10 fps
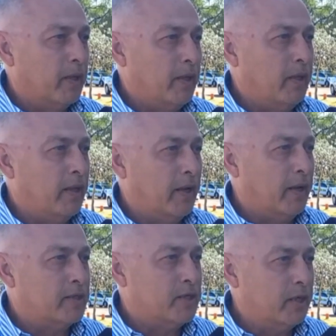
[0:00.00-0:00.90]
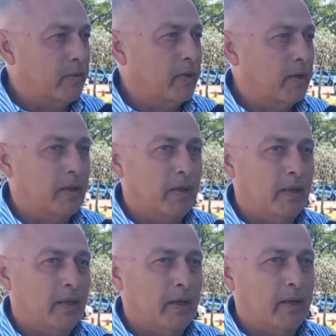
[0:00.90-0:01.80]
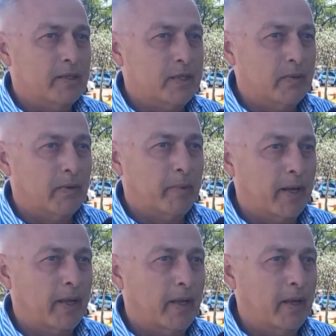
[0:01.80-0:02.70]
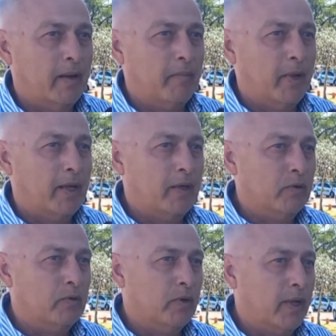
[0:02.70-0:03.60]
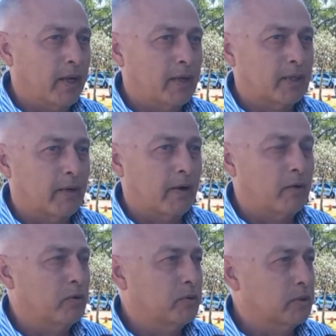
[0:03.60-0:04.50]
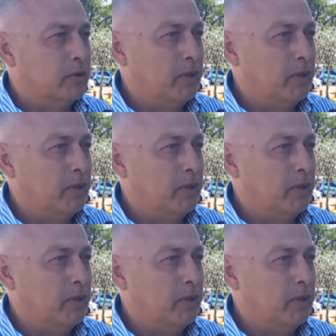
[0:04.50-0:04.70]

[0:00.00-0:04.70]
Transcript: y de que le sirve y de que le sirve para que el mecánico no le haga trabajos